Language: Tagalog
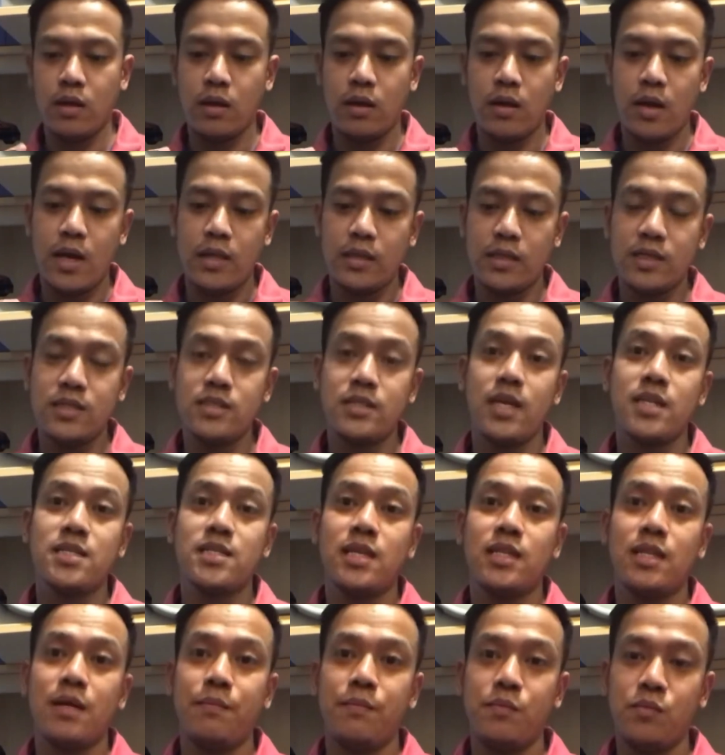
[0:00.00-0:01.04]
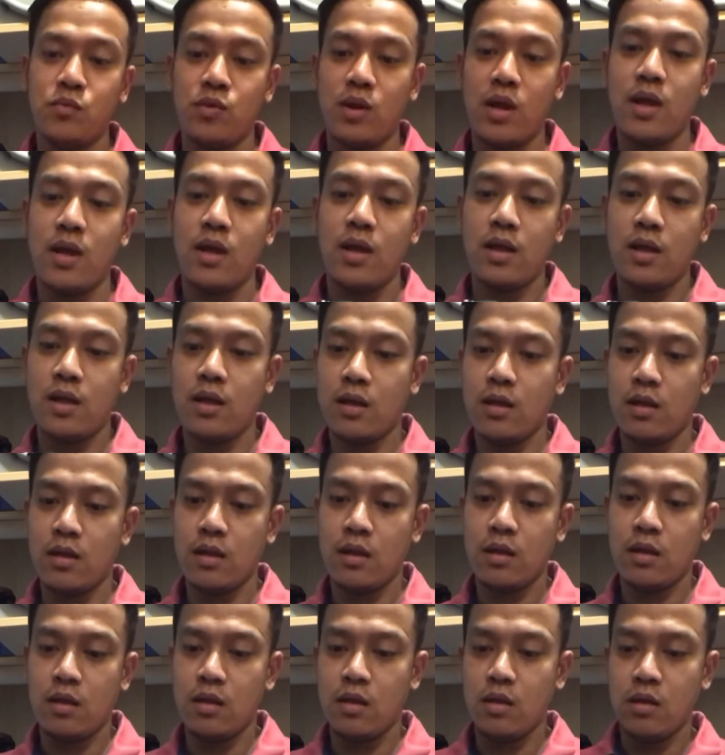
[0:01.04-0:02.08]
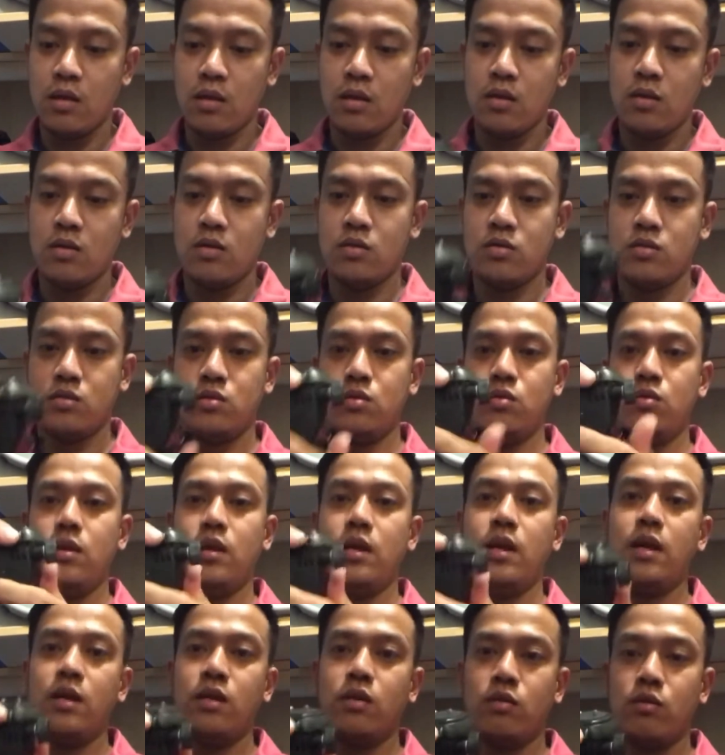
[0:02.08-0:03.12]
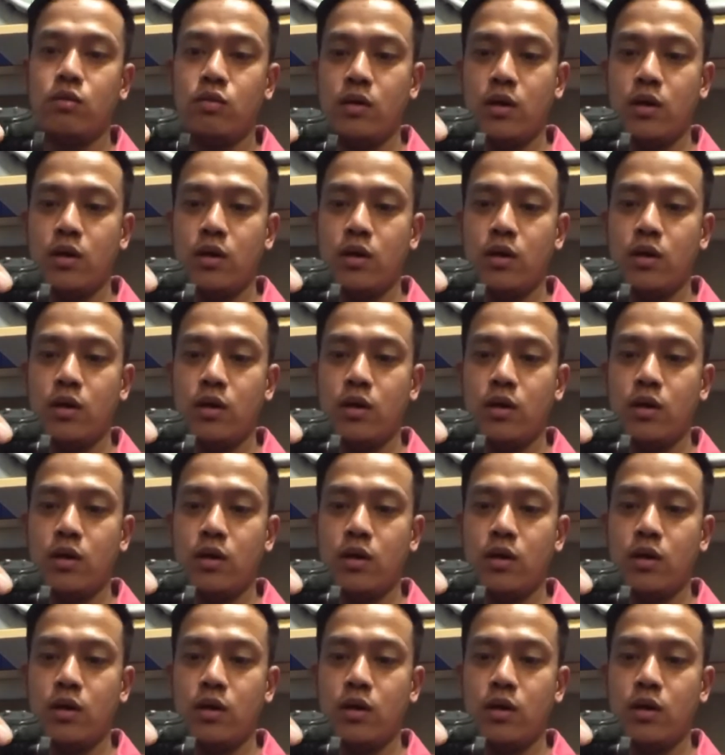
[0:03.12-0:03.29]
Ating set up muna. So, kailangan kong